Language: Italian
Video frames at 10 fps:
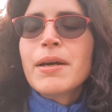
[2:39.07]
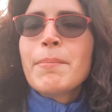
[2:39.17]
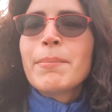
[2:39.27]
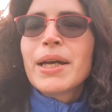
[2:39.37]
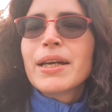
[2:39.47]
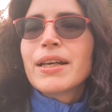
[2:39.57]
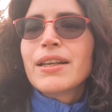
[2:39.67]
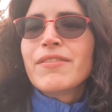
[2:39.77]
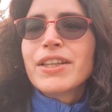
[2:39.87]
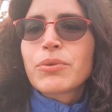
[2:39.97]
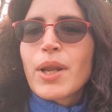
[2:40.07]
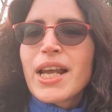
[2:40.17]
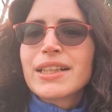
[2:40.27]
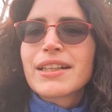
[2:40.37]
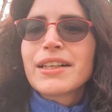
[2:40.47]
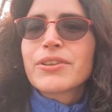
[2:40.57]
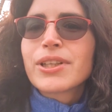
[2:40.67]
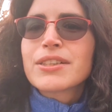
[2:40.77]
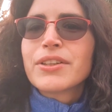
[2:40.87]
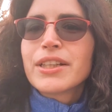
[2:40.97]
e le eventuali altre
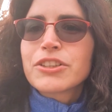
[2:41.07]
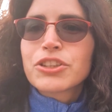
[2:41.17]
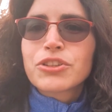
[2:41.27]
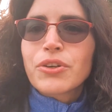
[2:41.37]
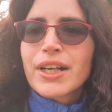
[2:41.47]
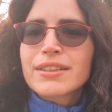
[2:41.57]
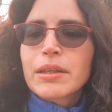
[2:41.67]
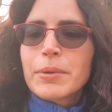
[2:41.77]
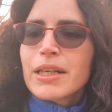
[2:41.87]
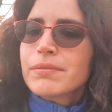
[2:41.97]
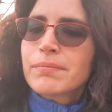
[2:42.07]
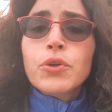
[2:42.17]
decorazioni che ci sono a casa mia.